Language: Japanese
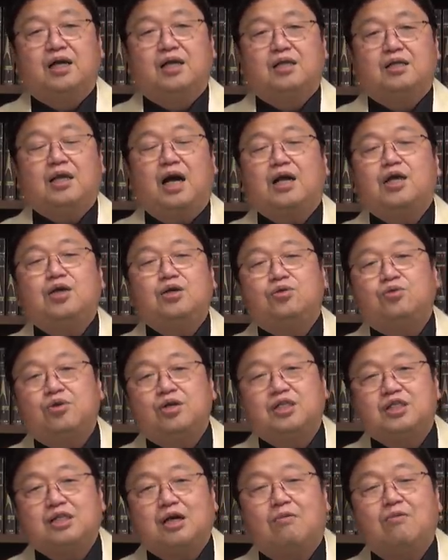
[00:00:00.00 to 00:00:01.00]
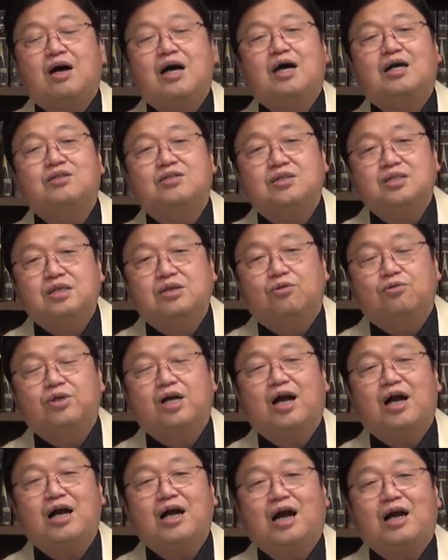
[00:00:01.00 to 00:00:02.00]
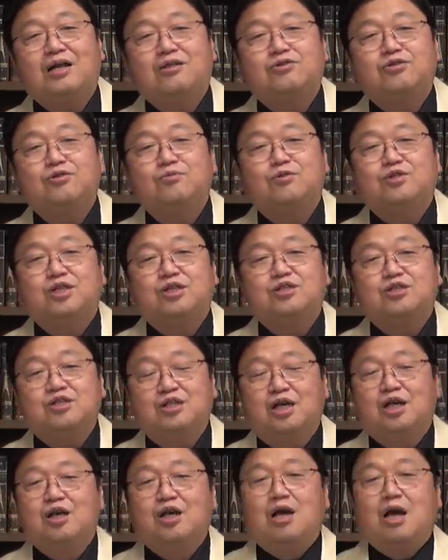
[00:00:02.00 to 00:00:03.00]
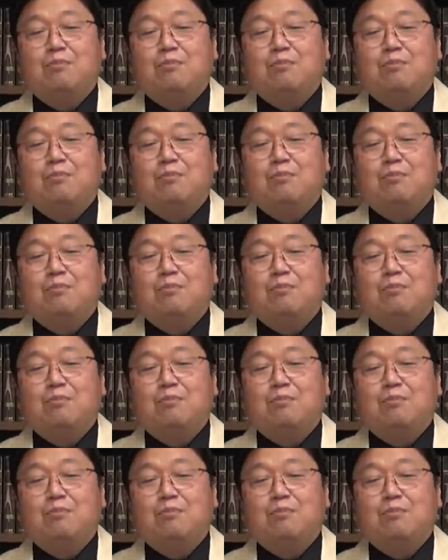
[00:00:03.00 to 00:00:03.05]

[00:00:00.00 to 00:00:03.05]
誰一人騒がずに、お互い争いもせずに、